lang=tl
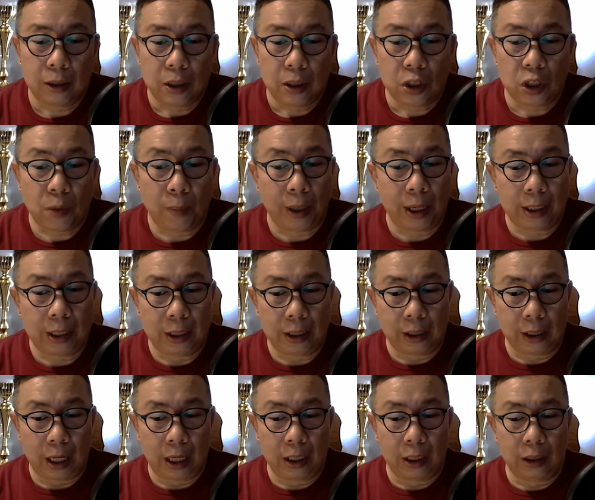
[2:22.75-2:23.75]
sa mga
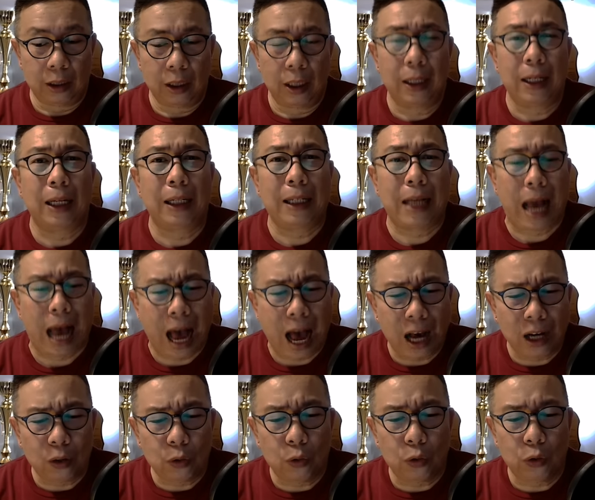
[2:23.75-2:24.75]
ginikanan nga
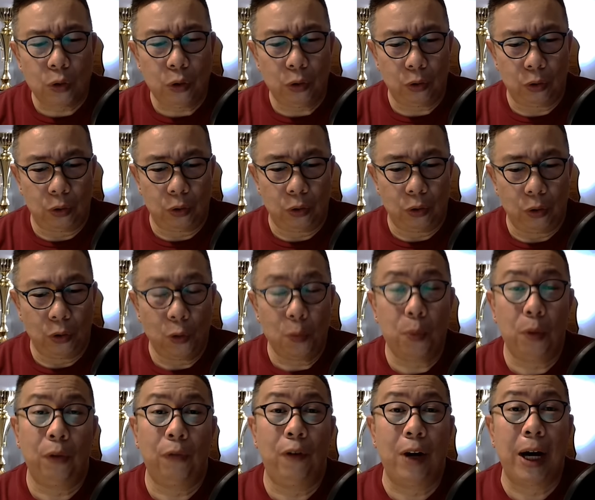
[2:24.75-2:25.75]
naghago gyud og
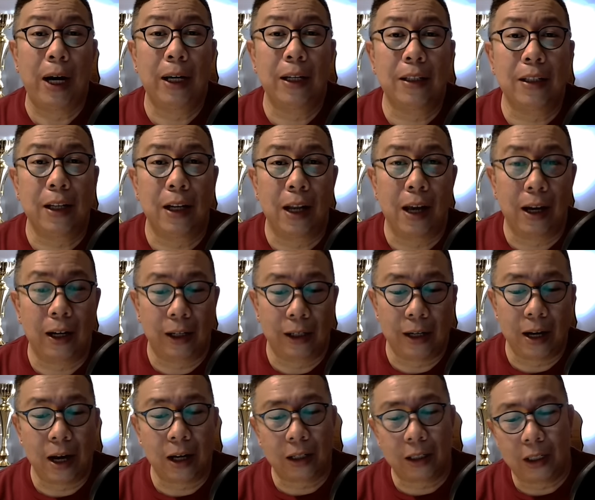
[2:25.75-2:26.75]
provide sila hang
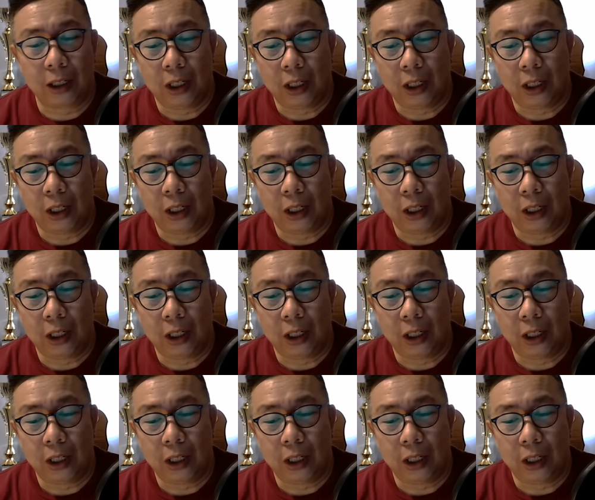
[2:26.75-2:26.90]
anak